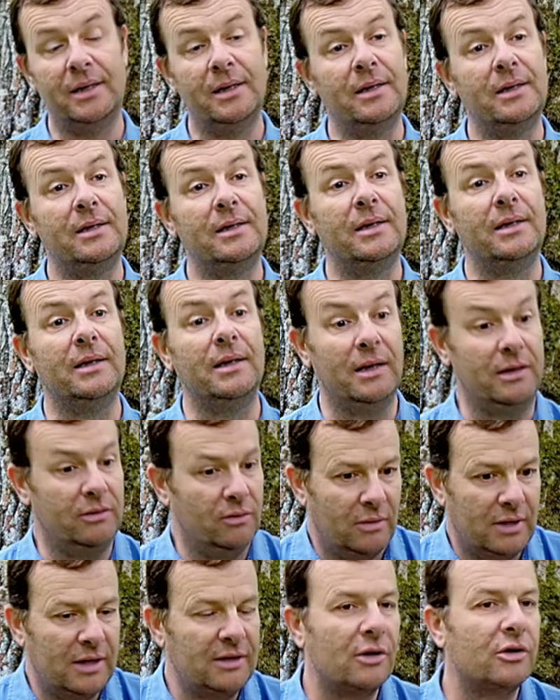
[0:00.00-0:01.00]
qui, et
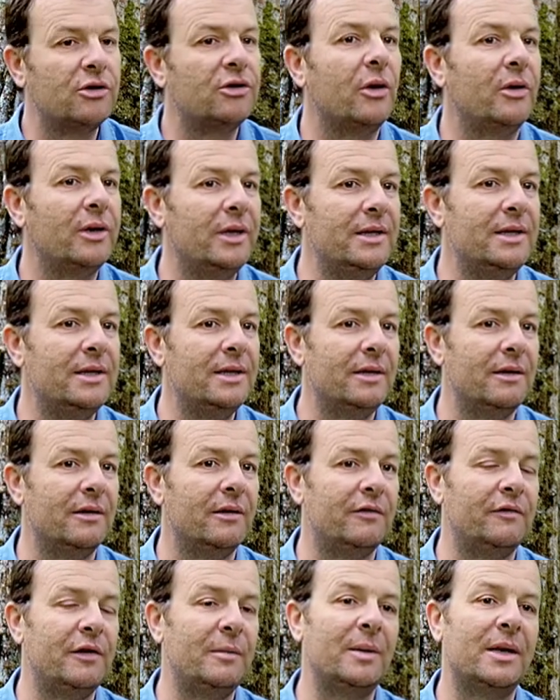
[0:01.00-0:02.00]
donc la
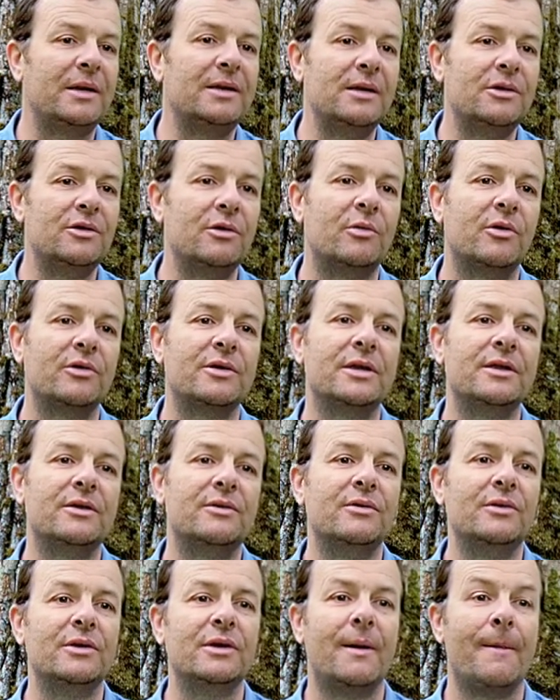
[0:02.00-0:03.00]
sensorialité euh, fait partie de ce
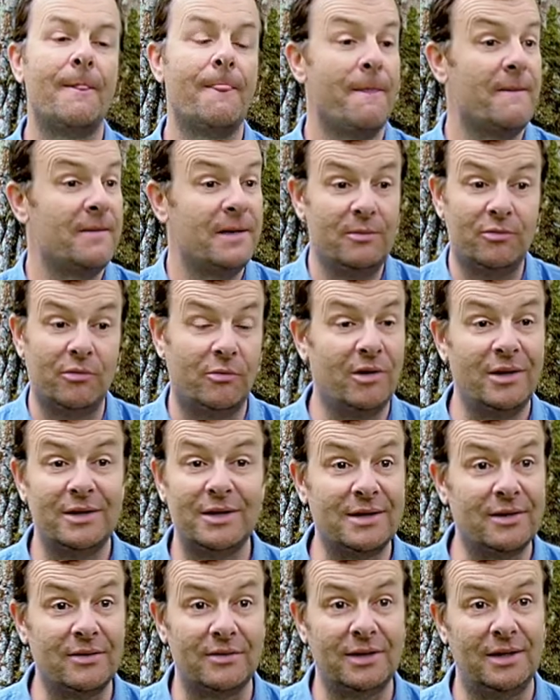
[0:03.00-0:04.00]
processus, qui pour moi
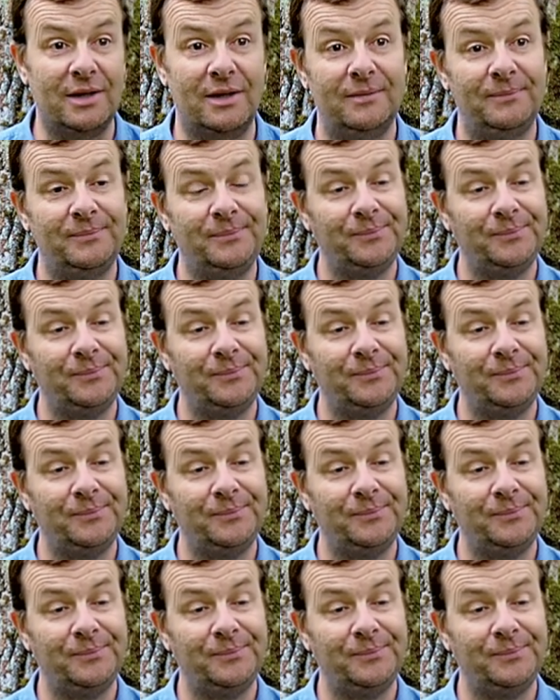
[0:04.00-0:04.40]
est essentiel.